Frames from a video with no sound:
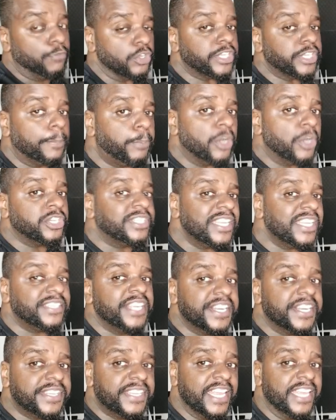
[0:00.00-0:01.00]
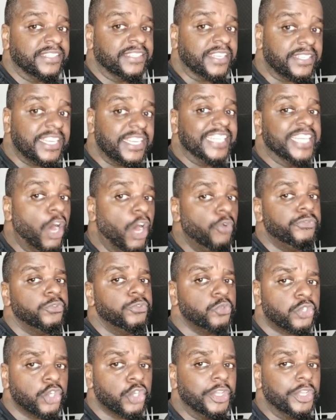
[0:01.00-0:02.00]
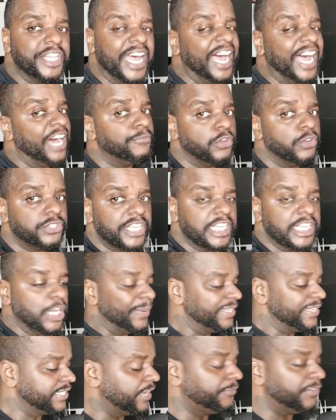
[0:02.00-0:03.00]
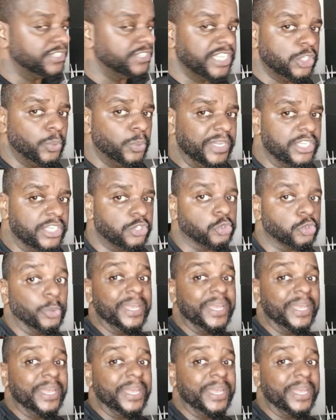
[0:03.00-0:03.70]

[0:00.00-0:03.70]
Você pode ter certeza, se não funcionar, você não está fazendo isso.